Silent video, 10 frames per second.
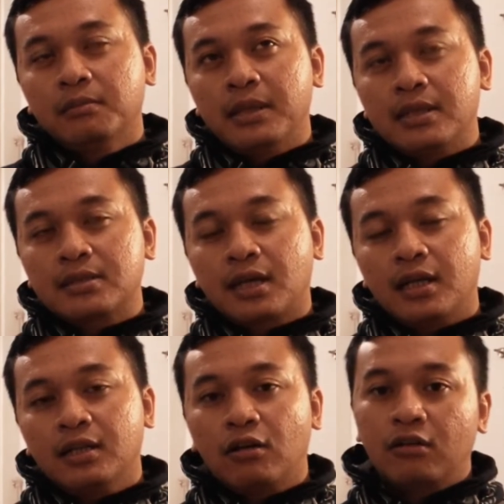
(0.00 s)
banyak
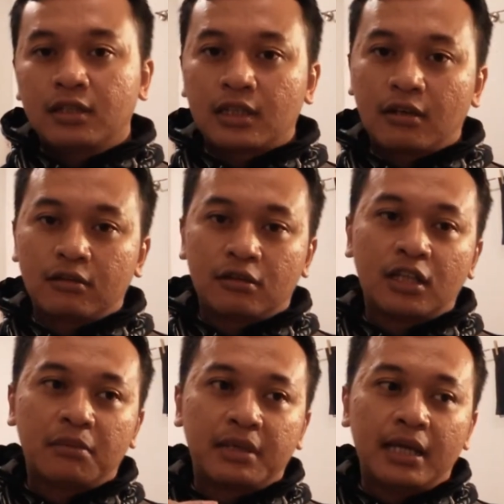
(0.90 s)
sekali kalau kita
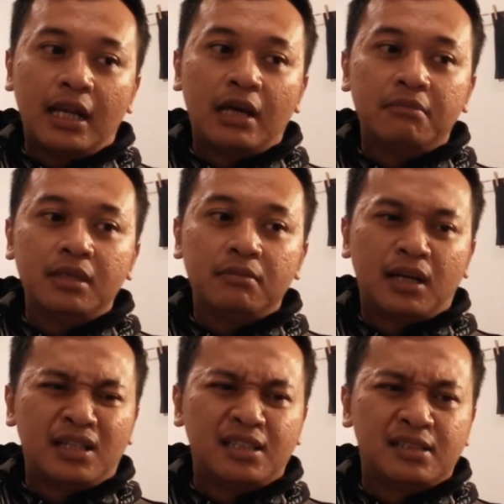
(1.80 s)
nonton dan mendalami
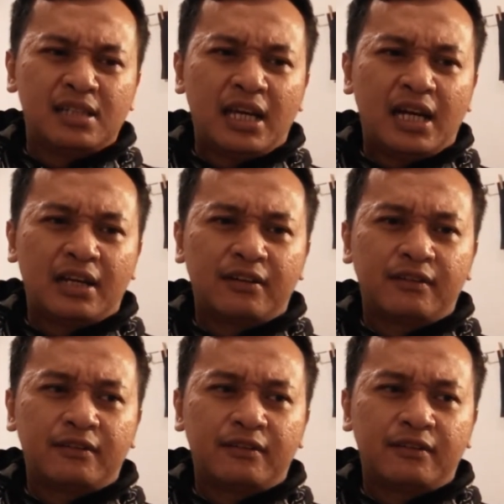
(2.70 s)
makanya die hard